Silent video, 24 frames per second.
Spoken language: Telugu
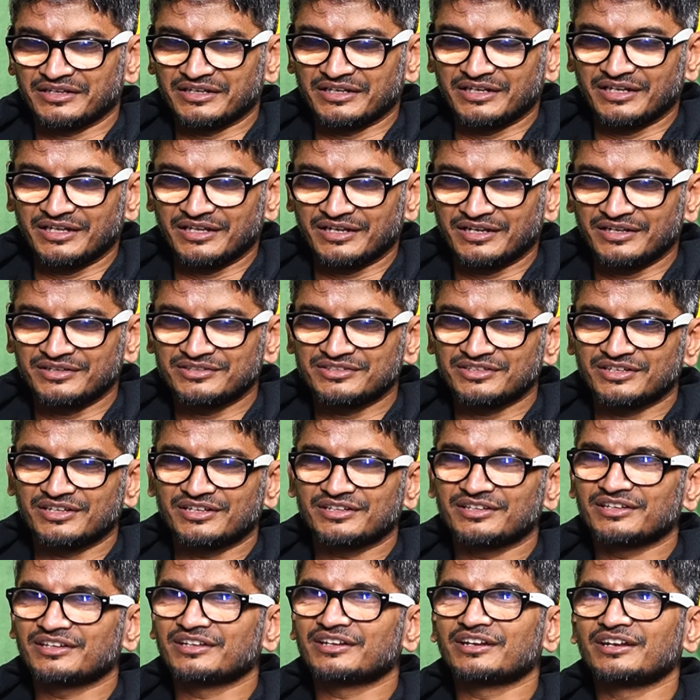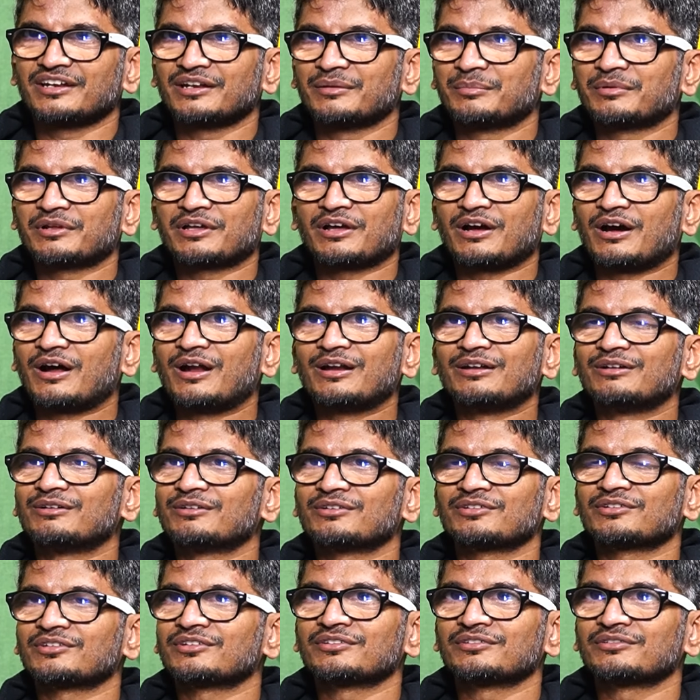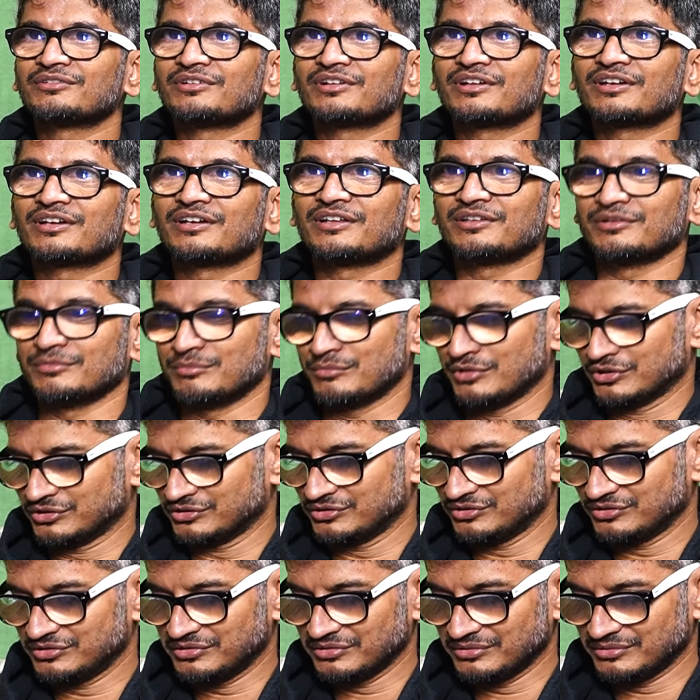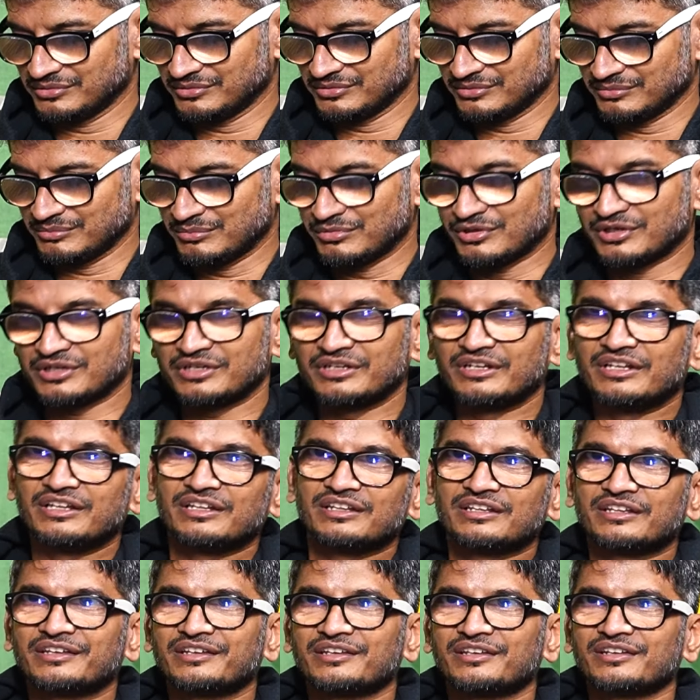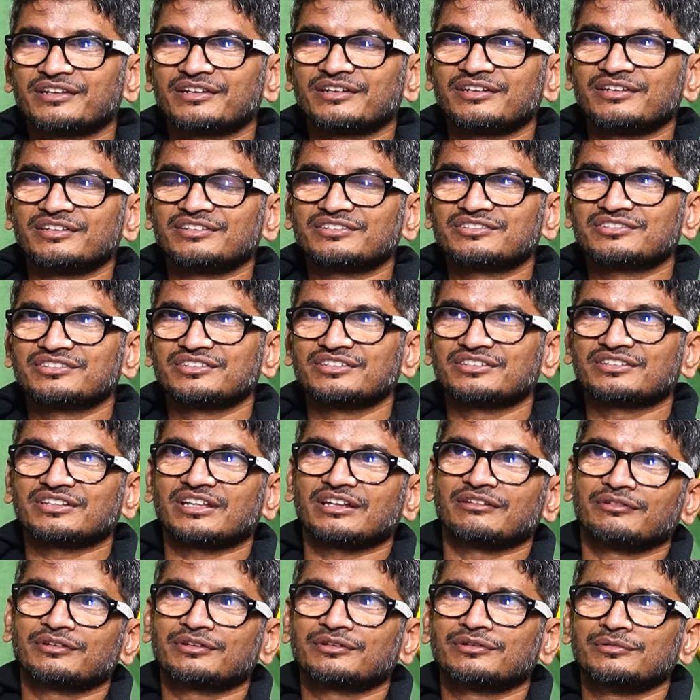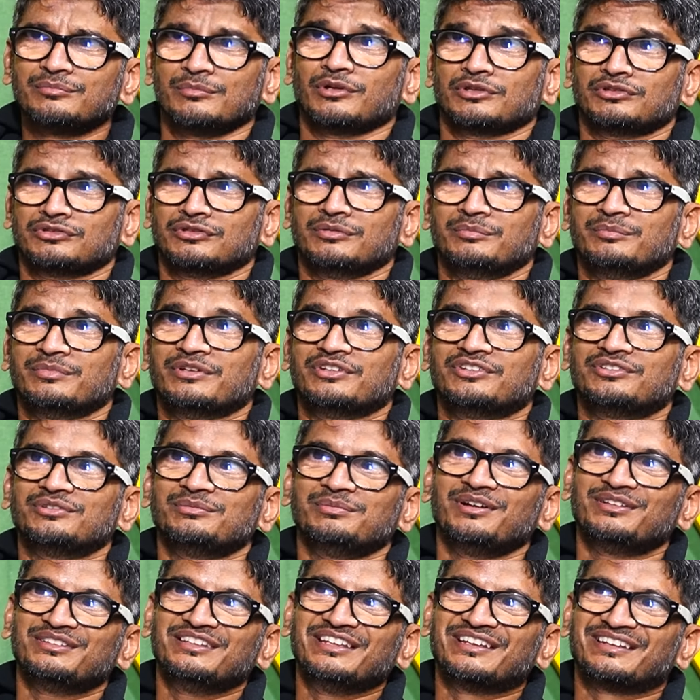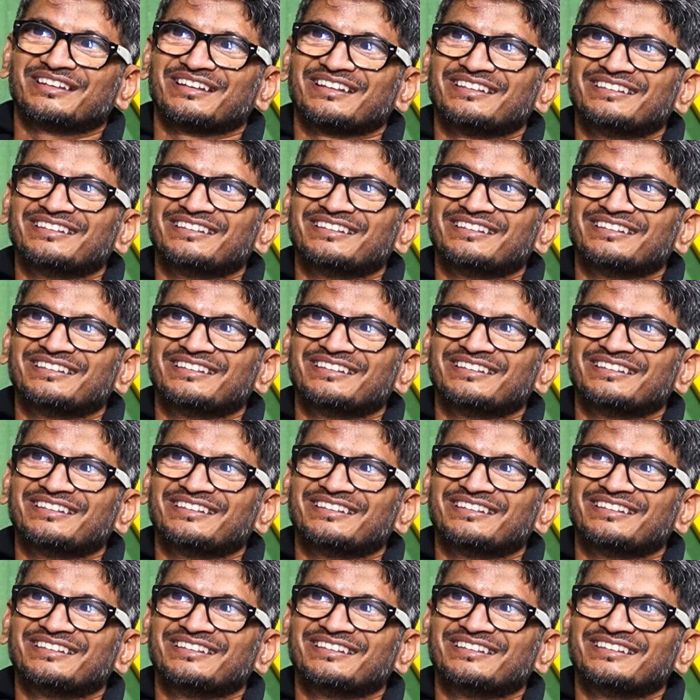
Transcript: ఇళయరాజా గారి దగ్గరికి వెళ్ళినప్పుడు కాళ్ళు వణకడం కూడా కాదు మొత్తం మొత్తం బొట్టనేల దగ్గర నుంచి తల వరకు మొత్తం బీసిపోద్ది